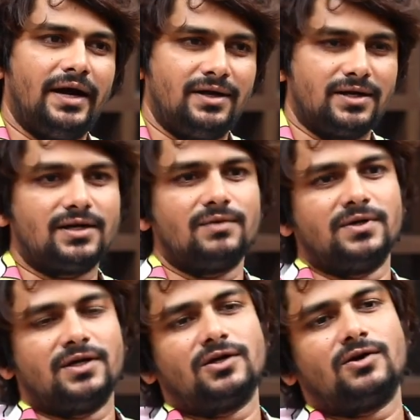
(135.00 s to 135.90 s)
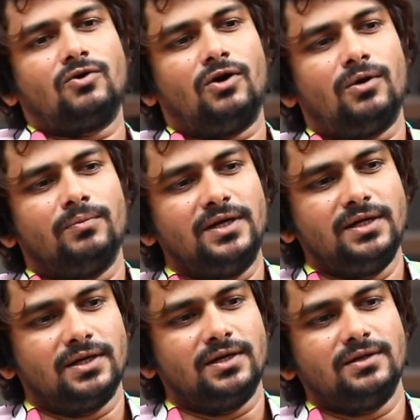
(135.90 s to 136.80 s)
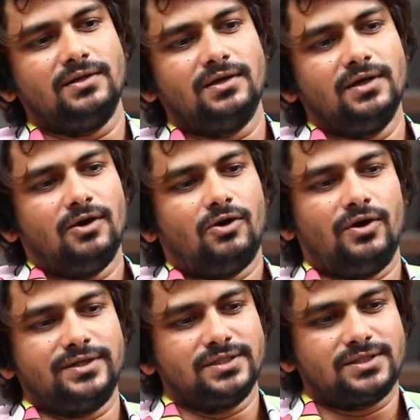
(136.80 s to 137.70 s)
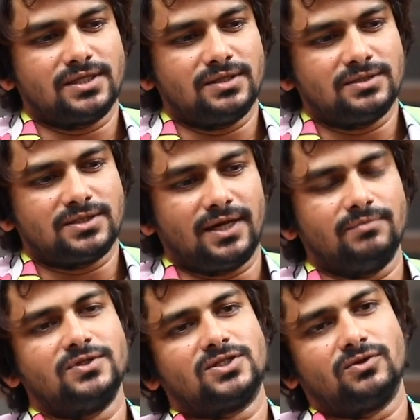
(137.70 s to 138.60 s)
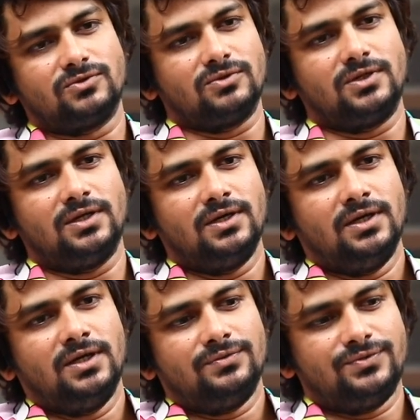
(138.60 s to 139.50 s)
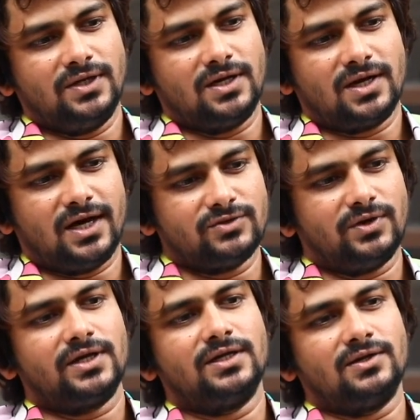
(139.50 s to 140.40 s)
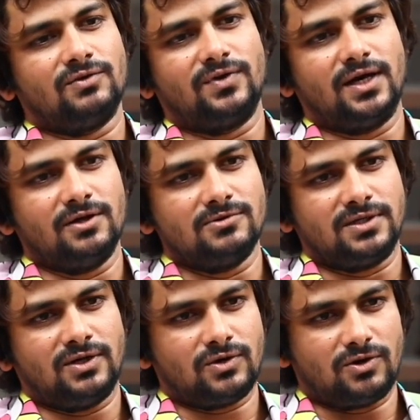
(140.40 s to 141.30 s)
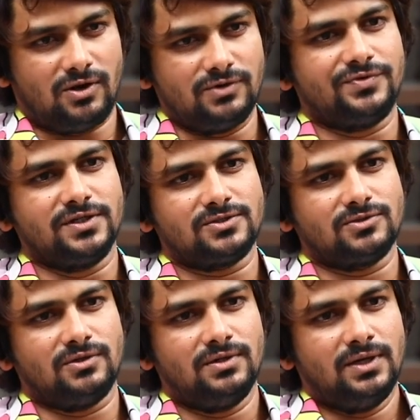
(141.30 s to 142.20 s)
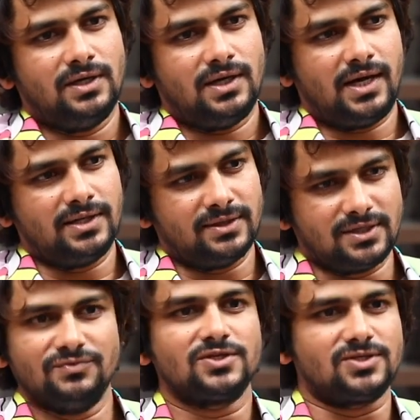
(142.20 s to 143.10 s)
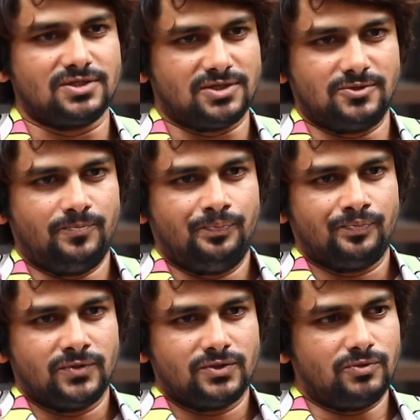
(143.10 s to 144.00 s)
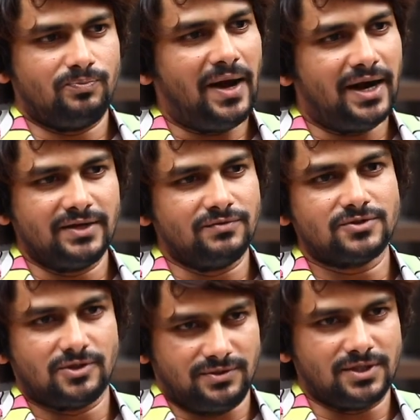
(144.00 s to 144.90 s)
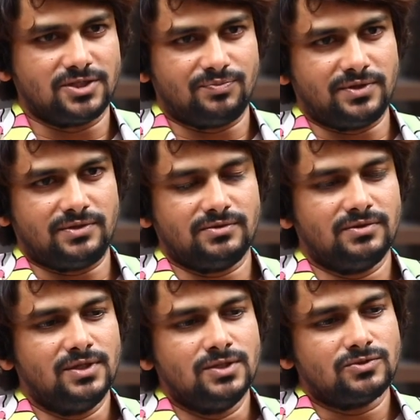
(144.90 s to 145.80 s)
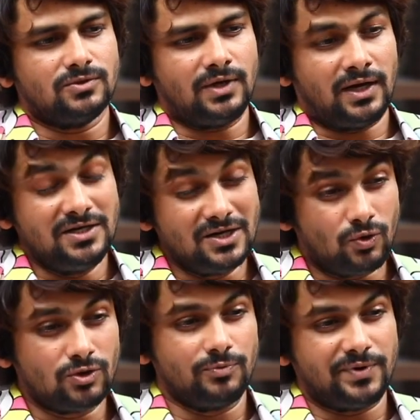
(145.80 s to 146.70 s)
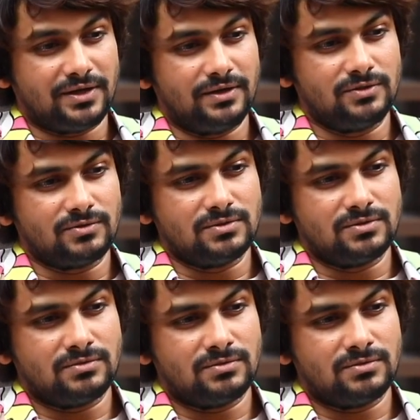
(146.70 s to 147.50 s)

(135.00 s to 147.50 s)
ఎంటర్టైన్మెంట్ అంటే hmm. కామెడీ అనేది hmm. ఆడియన్స్ కి చాలా మిస్ అవుతుంది దీన్ని నా ద్వారా నేను ఇవ్వగలను అనే ఒక కాన్ఫిడెన్స్ తో ఆయన అంత ఇన్వెస్ట్ చేశారు సో ప్యాడింగ్ విషయంలో ఇందాక చెప్పినట్టు సో అన్ని కోట్లు పెట్టినందుకు